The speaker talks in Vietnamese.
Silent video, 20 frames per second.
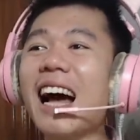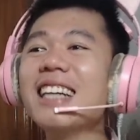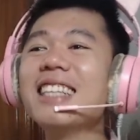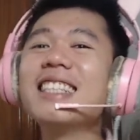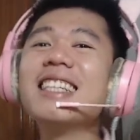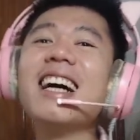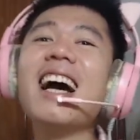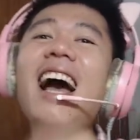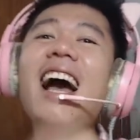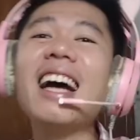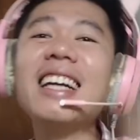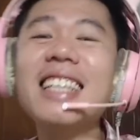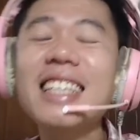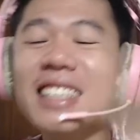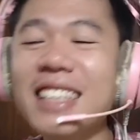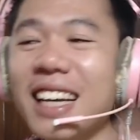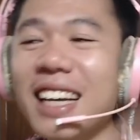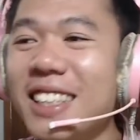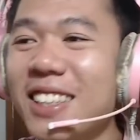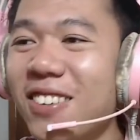Cứ hai
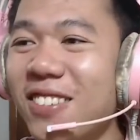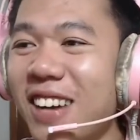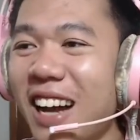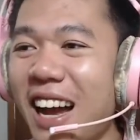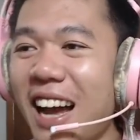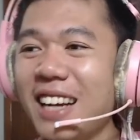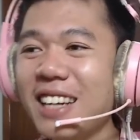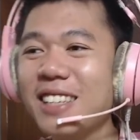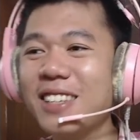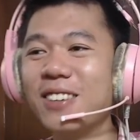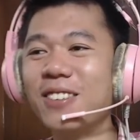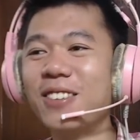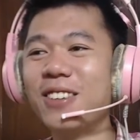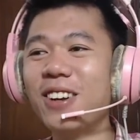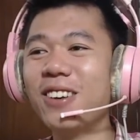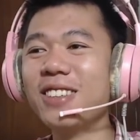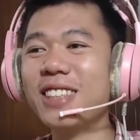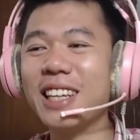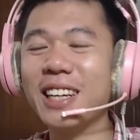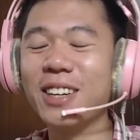thanh niên cùng ngã được cùng
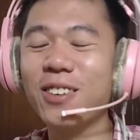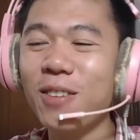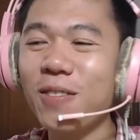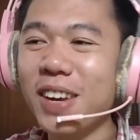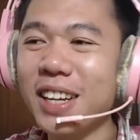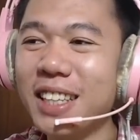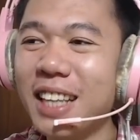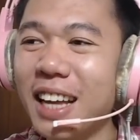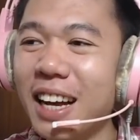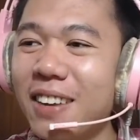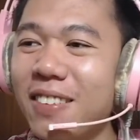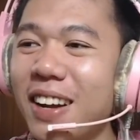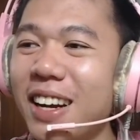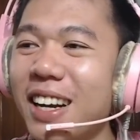lúc thì quân mình thắng các bạn